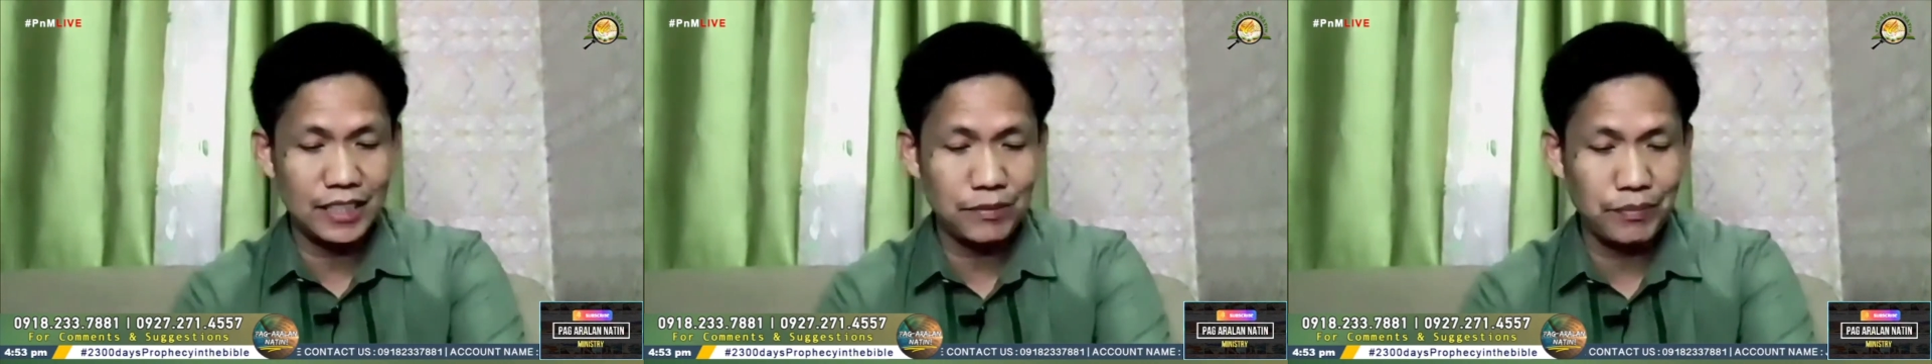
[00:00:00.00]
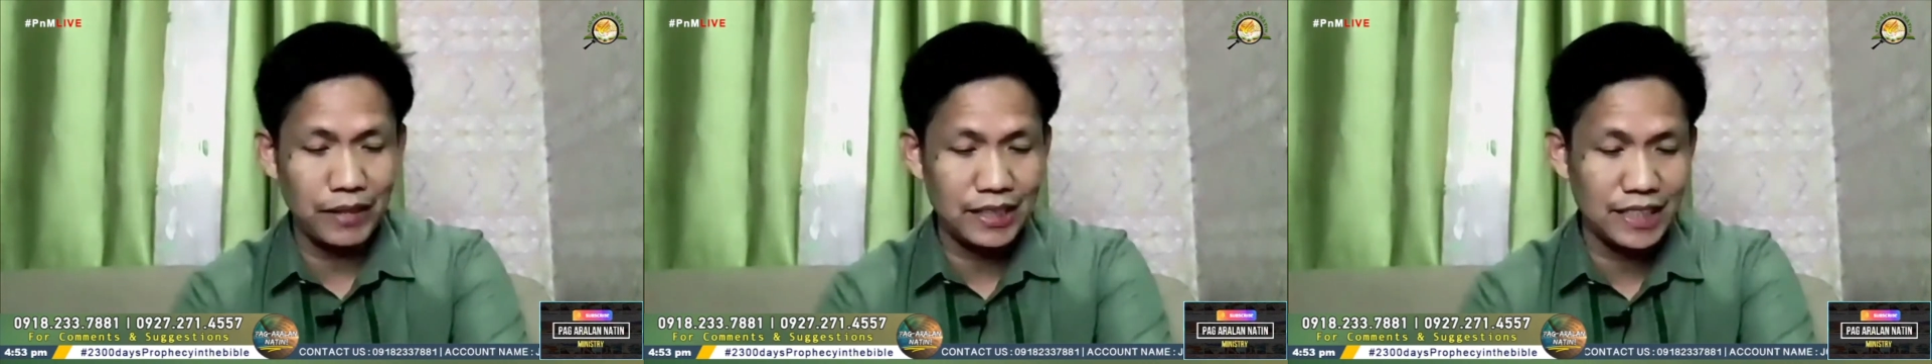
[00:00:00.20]

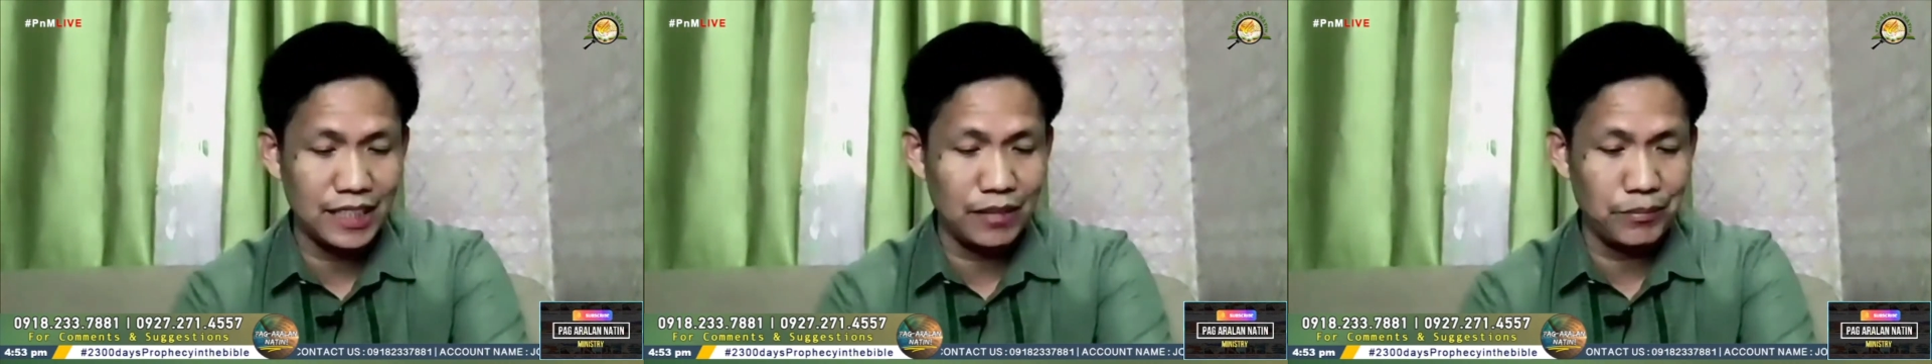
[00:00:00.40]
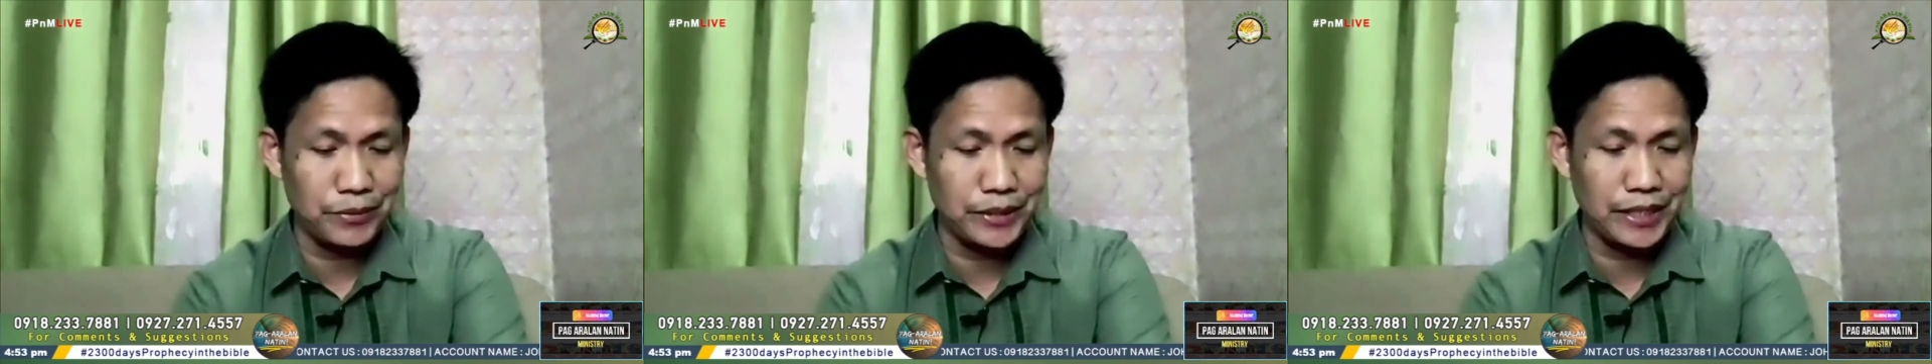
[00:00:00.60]
6,
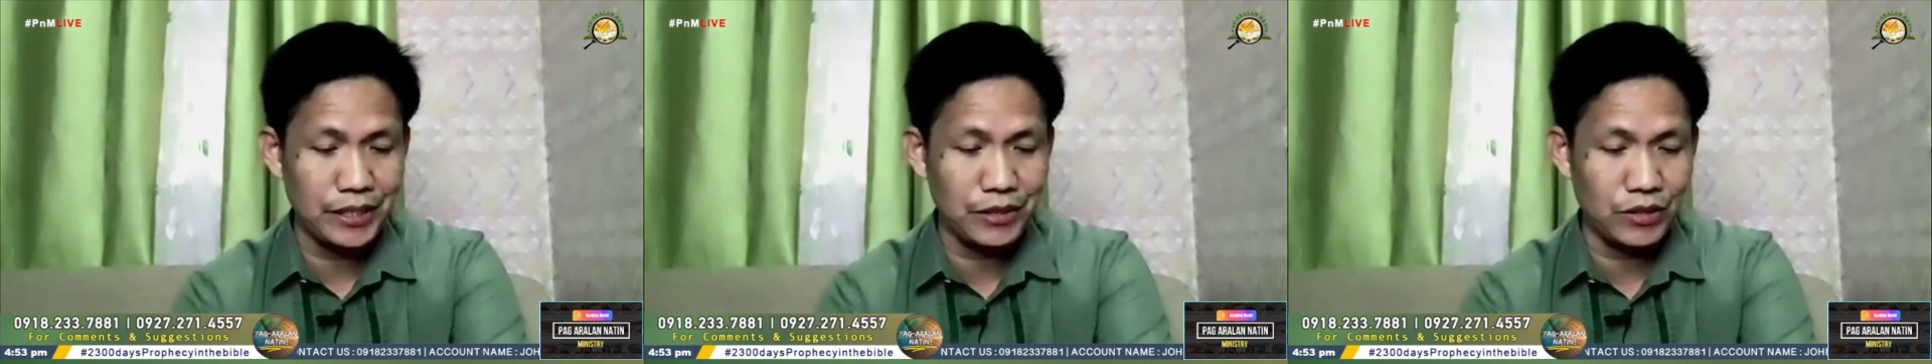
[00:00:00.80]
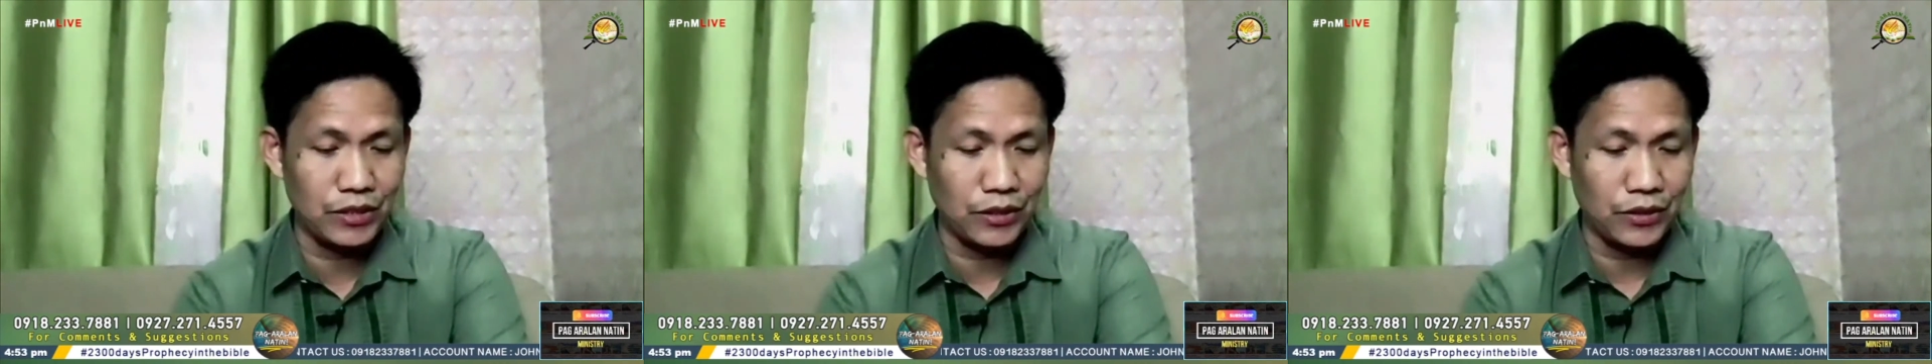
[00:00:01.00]
pansinin po
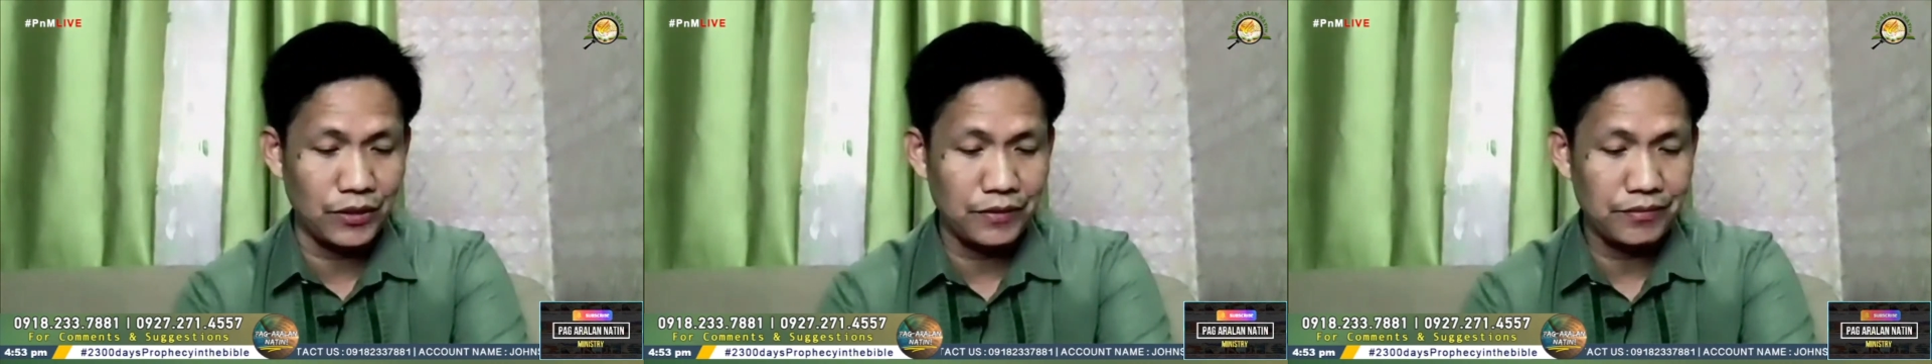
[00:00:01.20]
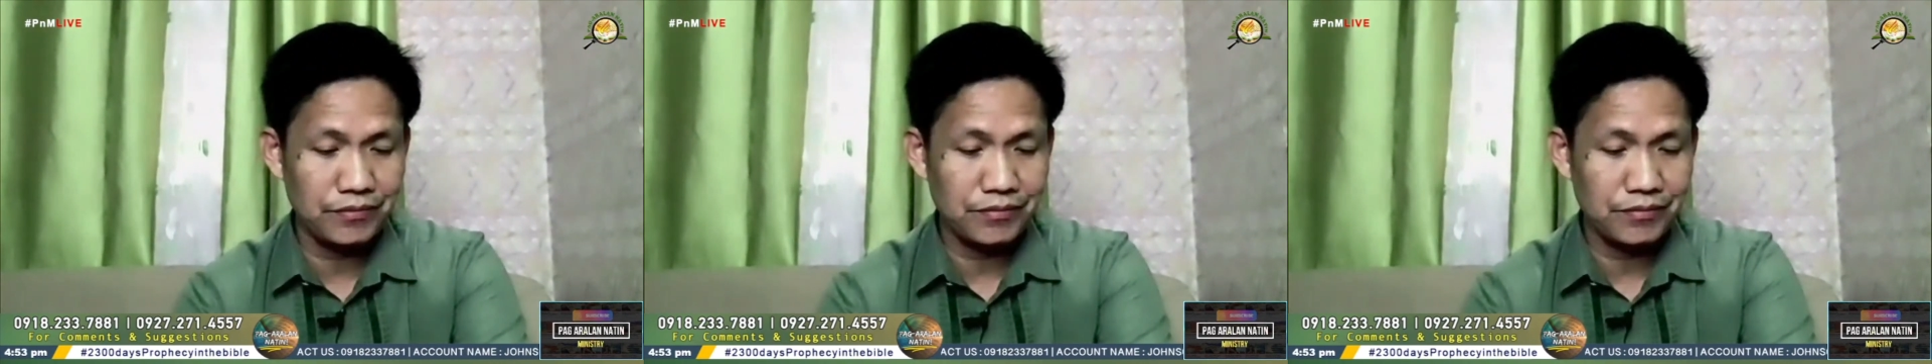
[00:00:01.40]
ninyo ito.